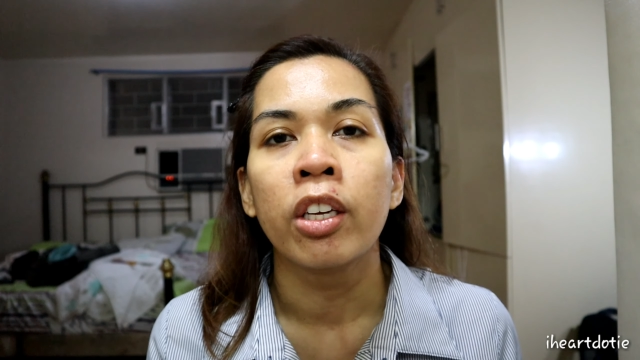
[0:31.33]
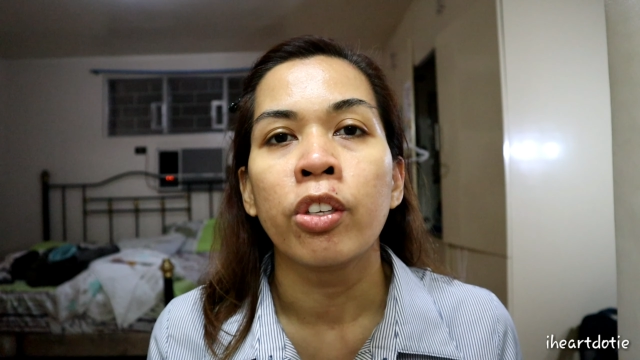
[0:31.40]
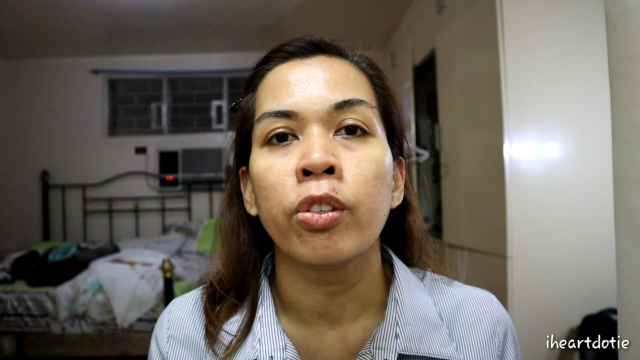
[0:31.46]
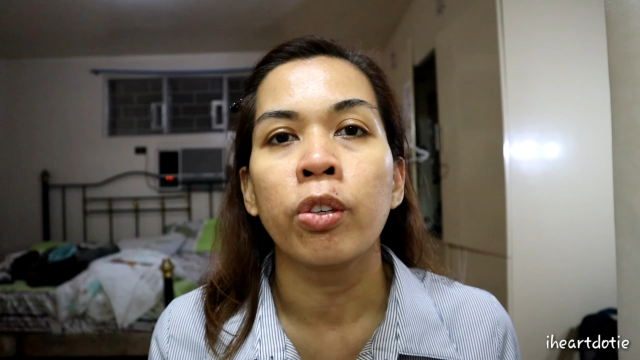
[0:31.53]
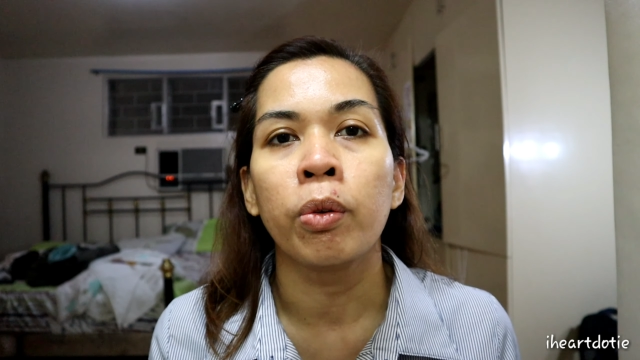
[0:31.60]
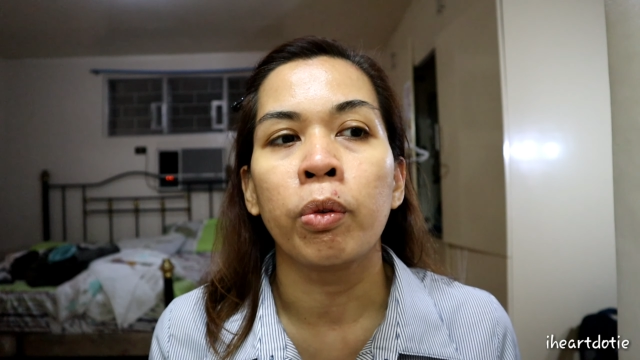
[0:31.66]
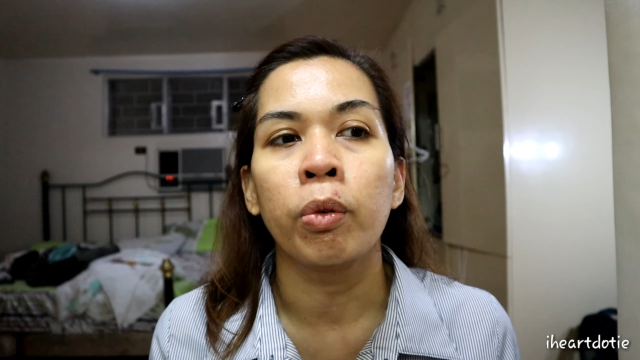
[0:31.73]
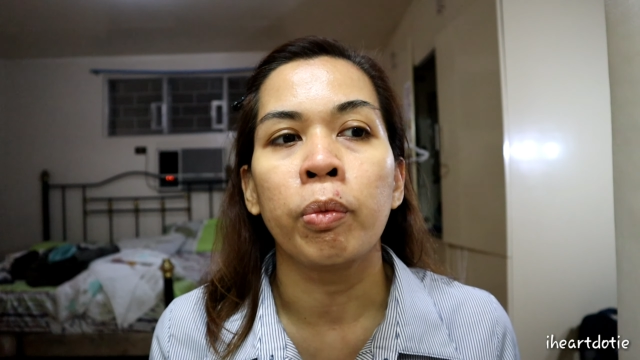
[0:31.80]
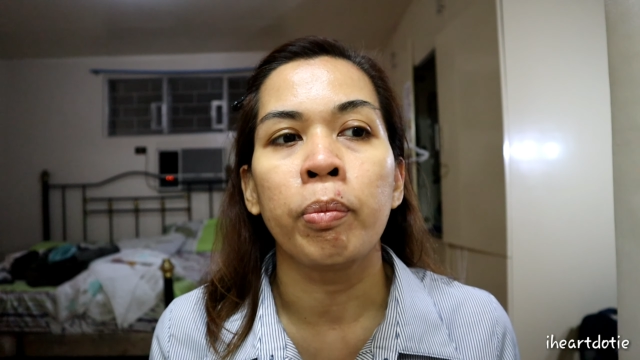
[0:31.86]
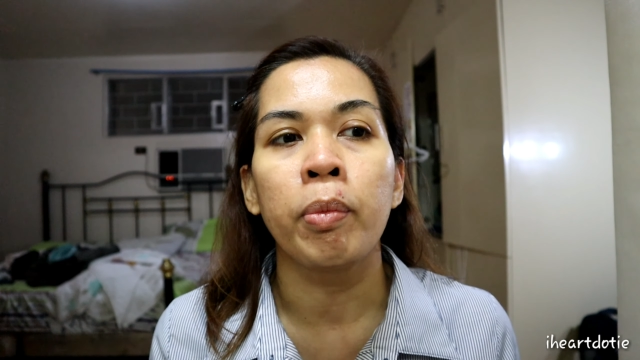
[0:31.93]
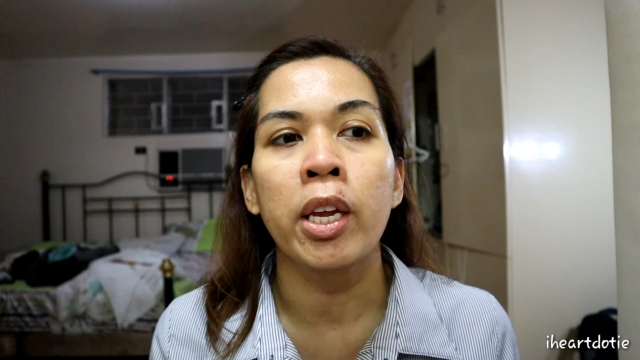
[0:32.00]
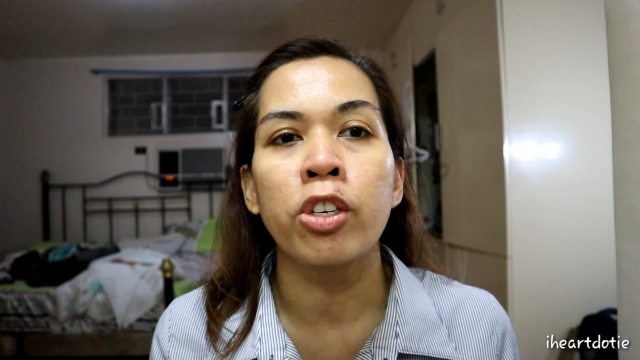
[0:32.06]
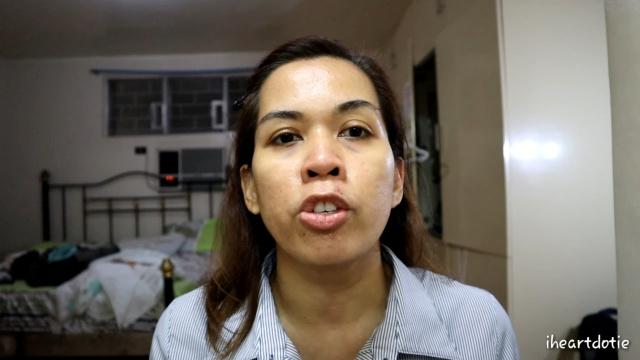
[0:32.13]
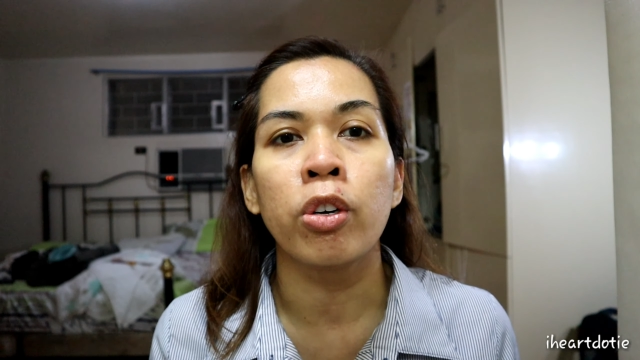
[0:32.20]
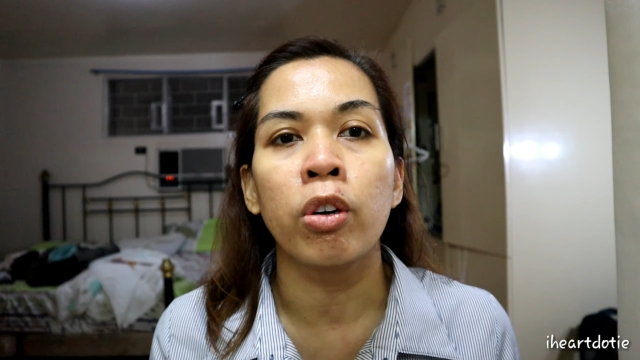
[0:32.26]
So,
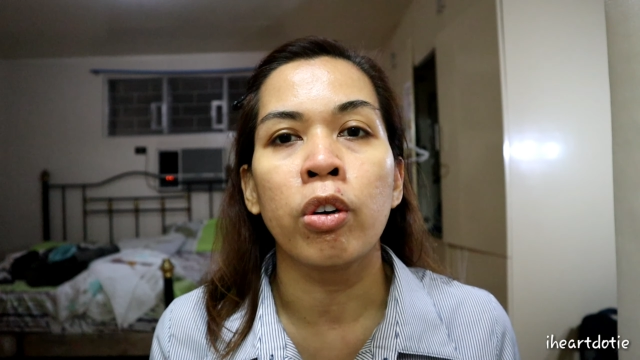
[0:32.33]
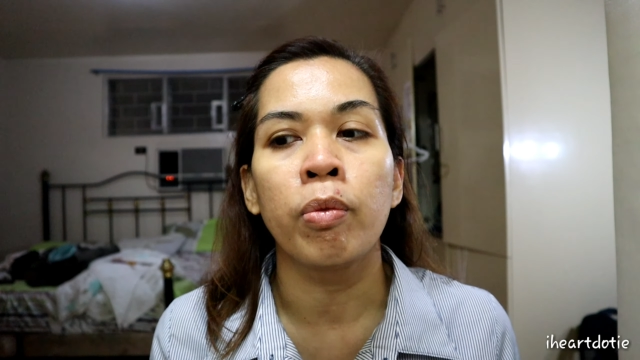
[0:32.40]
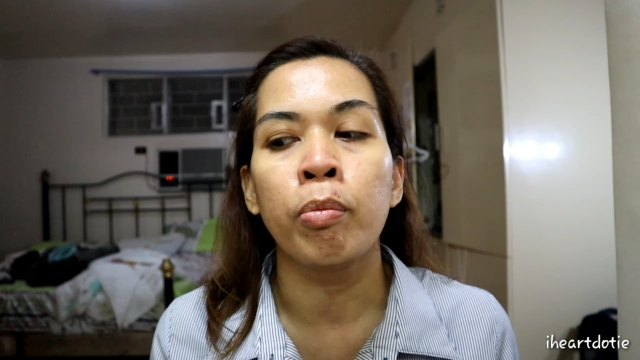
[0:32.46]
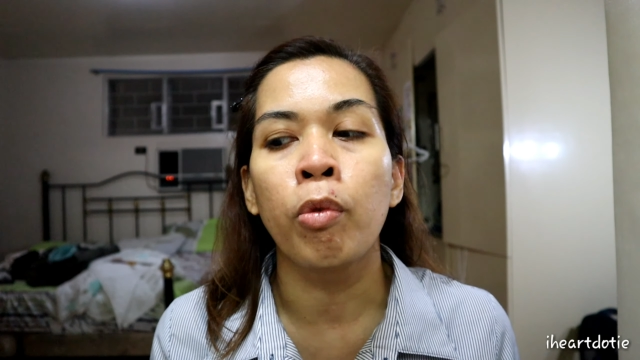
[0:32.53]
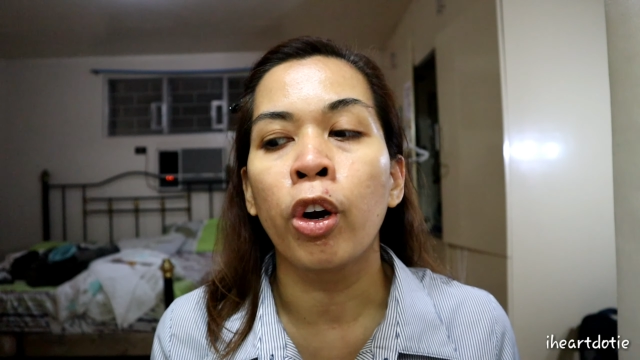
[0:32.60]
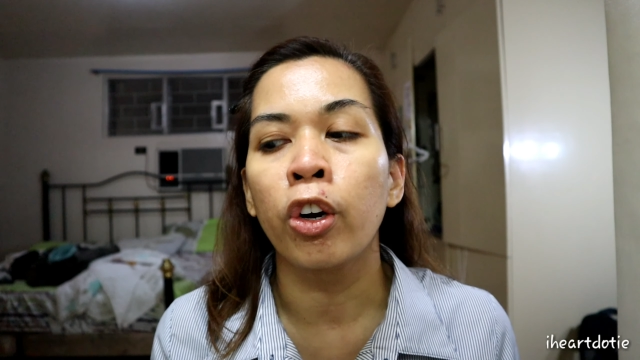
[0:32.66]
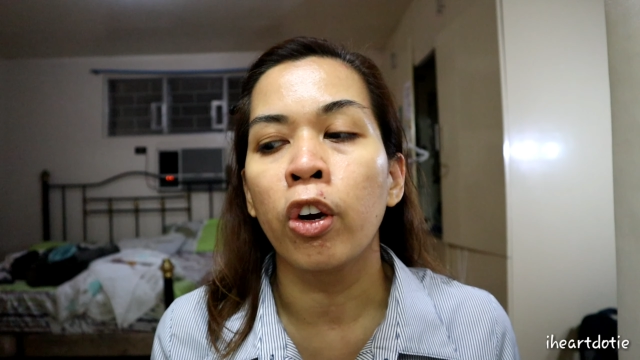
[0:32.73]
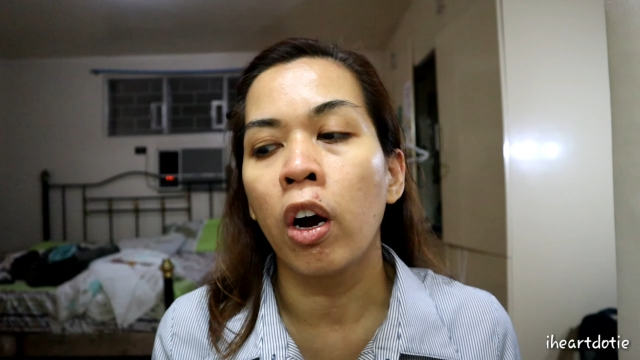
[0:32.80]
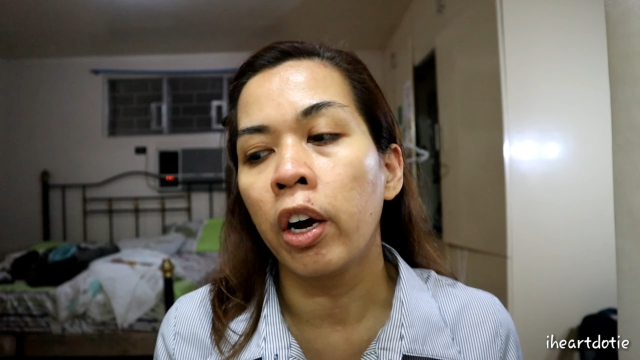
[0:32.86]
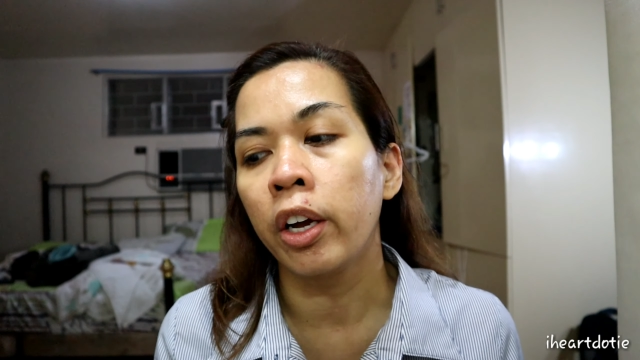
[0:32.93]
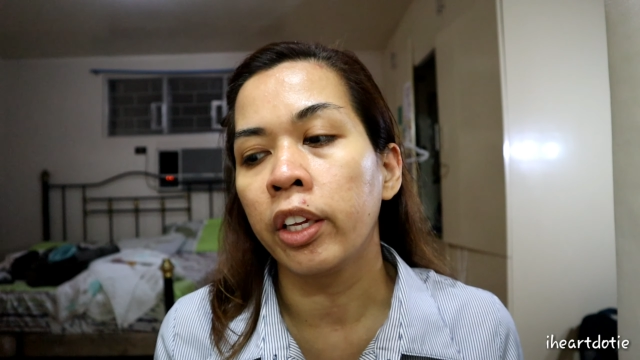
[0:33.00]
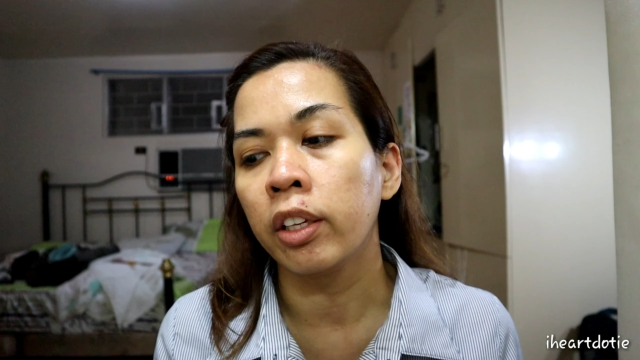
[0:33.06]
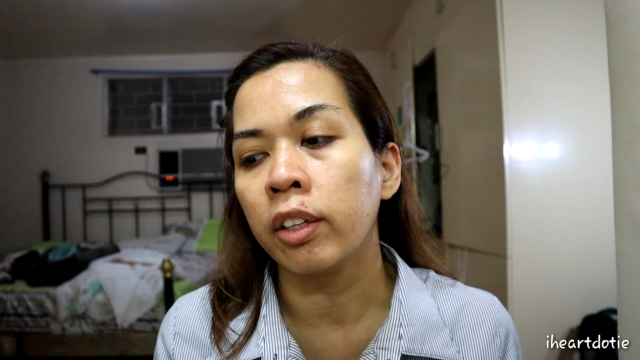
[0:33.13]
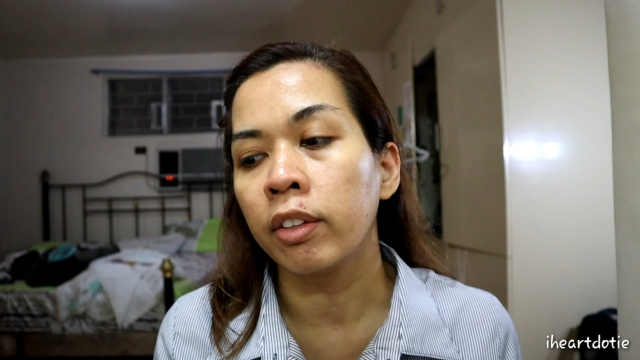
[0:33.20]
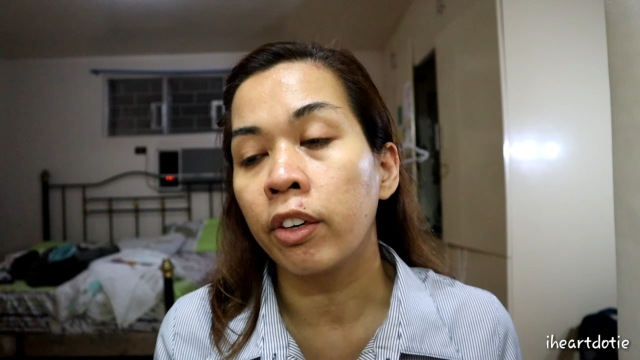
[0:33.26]
medyo more
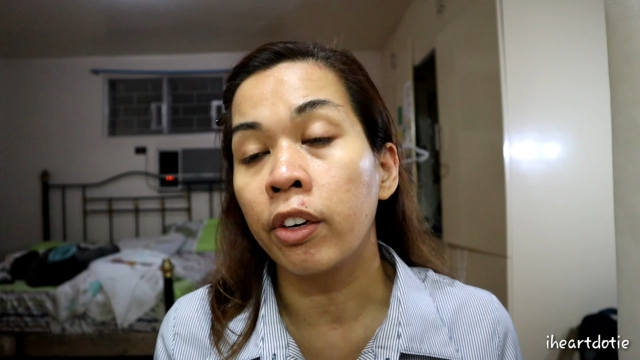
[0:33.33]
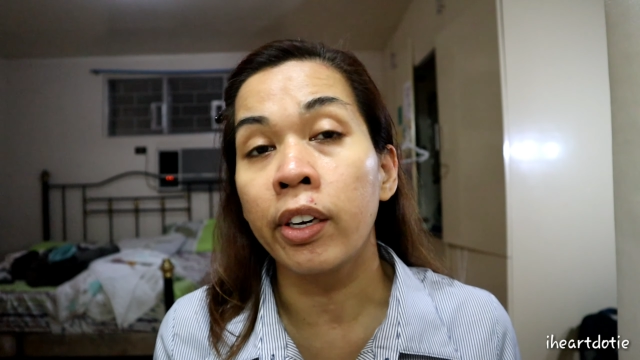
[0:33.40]
on